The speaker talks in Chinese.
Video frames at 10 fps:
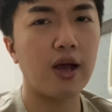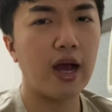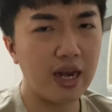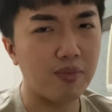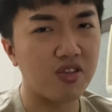
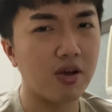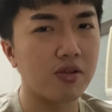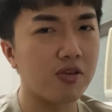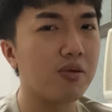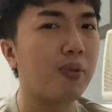啊，你们知道
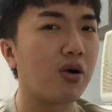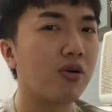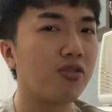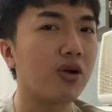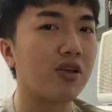这是宝
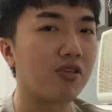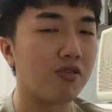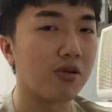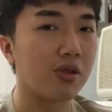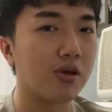哥送给晨
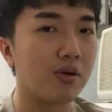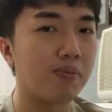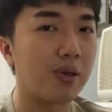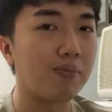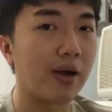晨的
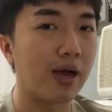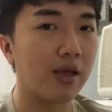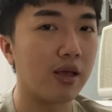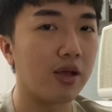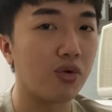品牌
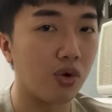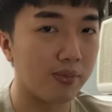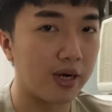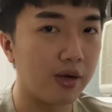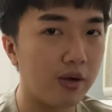e n l o
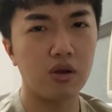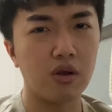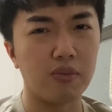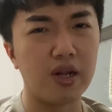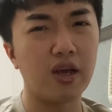吗？
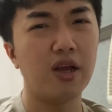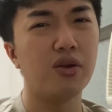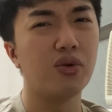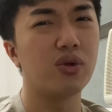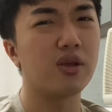你们连 e
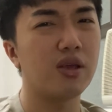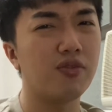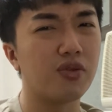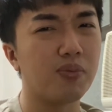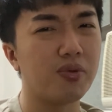n l o 的衣
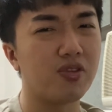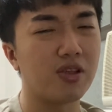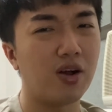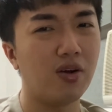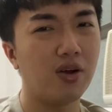服都不知
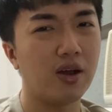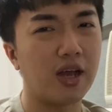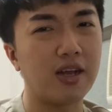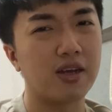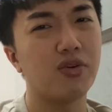道，
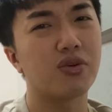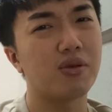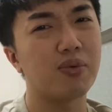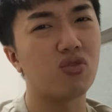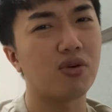还敢给我
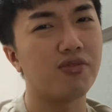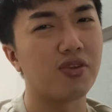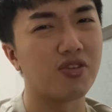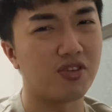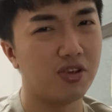这边装
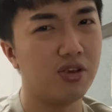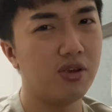粉丝？